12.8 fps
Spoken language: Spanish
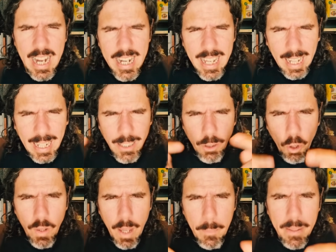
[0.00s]
de que
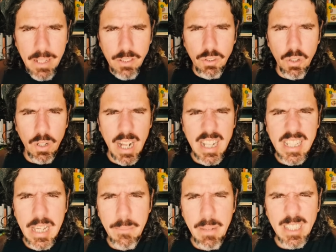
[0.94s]
toda persona
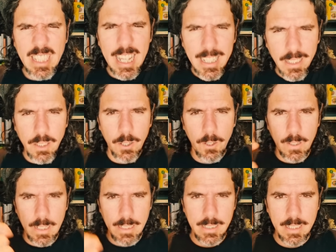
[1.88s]
lleva dentro
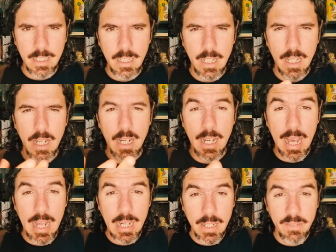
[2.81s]
de sí
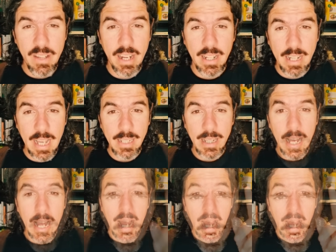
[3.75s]
la libertad,